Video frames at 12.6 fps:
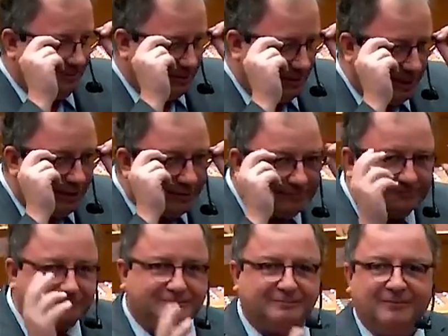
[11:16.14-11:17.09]
Né?
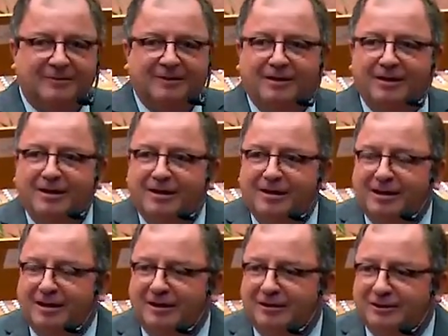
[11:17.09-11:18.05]

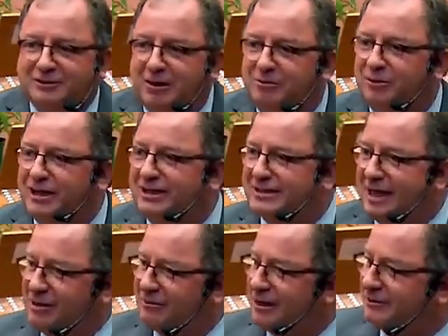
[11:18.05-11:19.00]
Só porque
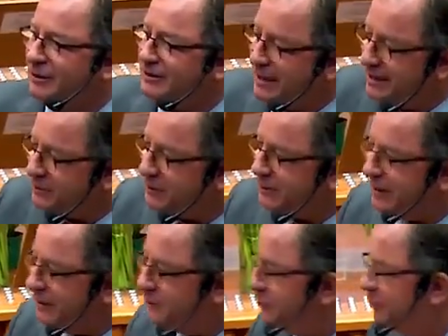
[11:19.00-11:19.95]
saiu nas nossas redes
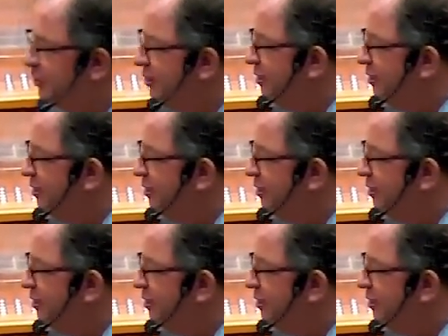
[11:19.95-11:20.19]
sociais o